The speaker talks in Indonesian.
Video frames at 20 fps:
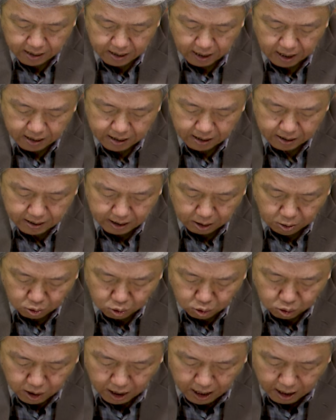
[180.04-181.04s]
anak-anak
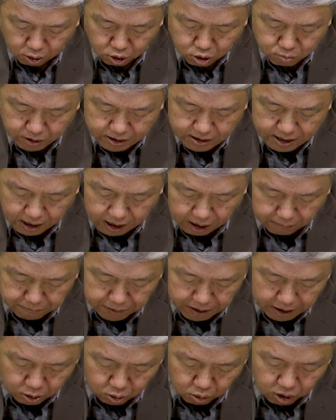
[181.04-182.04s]
Yedutun harus menjaga
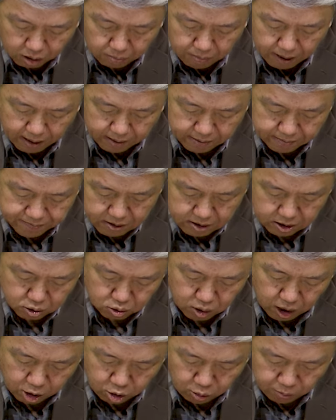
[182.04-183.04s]
pintu gerbang.
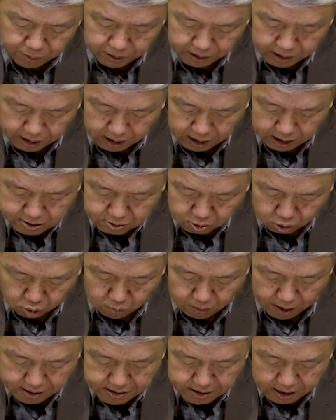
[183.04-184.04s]
Sesudah itu pergilah seluruh
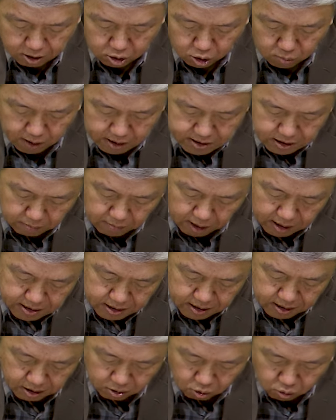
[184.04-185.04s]
bangsa itu
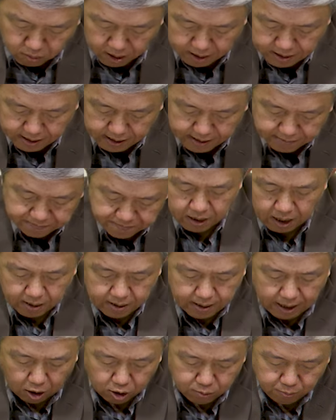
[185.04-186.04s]
masing-masing ke rumahnya dan
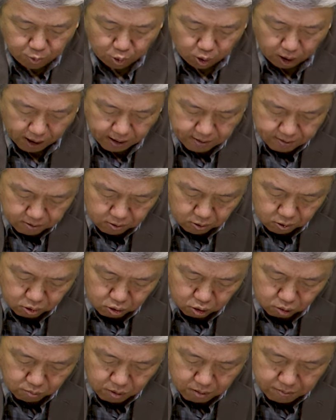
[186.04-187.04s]
Daud pulang
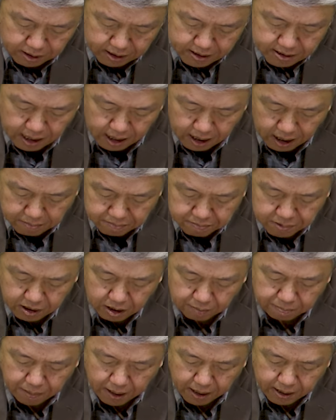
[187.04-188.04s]
untuk memberi salam
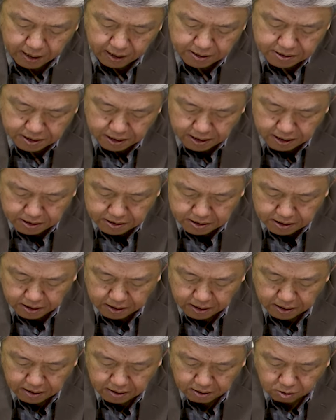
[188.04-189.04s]
kepada
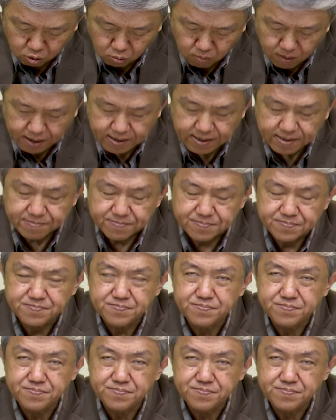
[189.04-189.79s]
seisi rumahnya.